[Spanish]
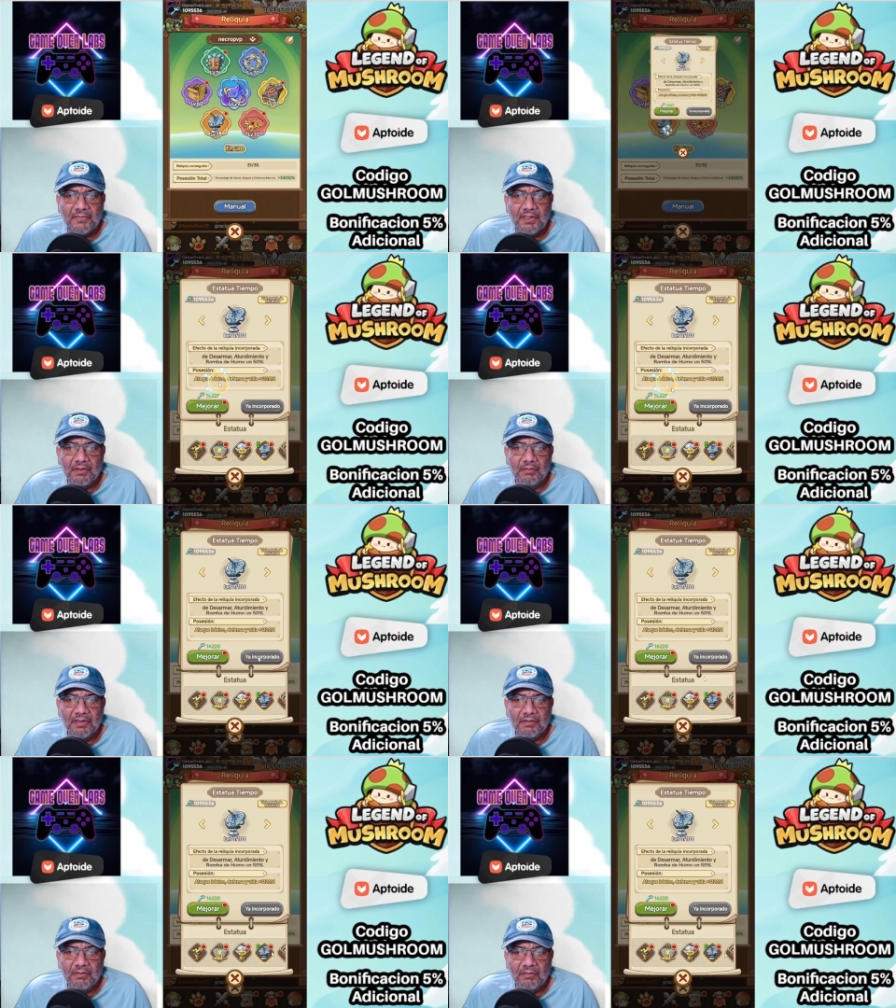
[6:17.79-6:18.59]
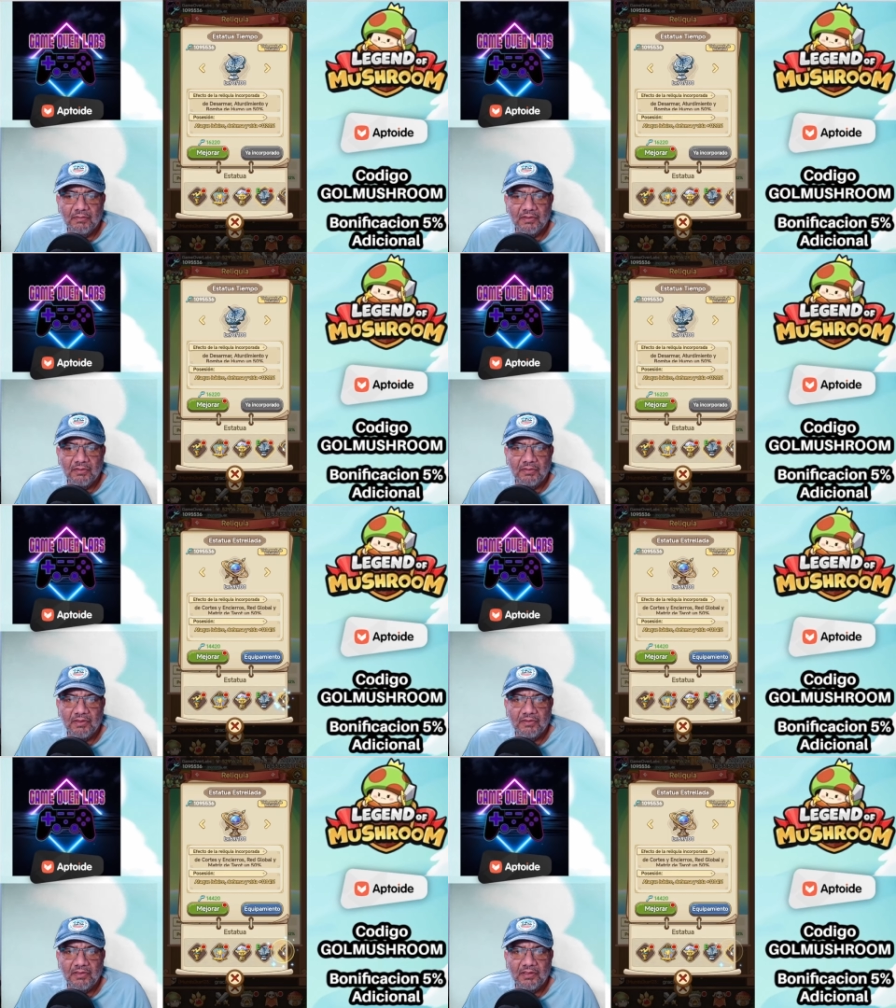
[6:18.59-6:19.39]
no me
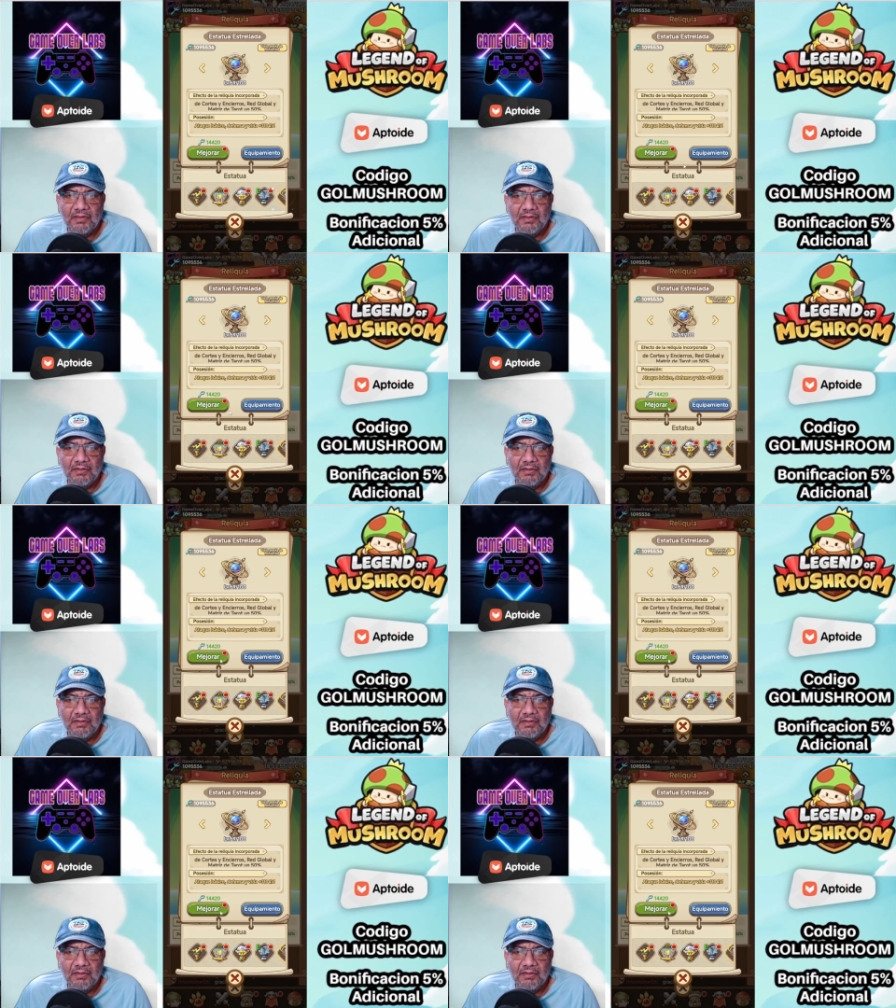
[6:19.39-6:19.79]
acuerdo si este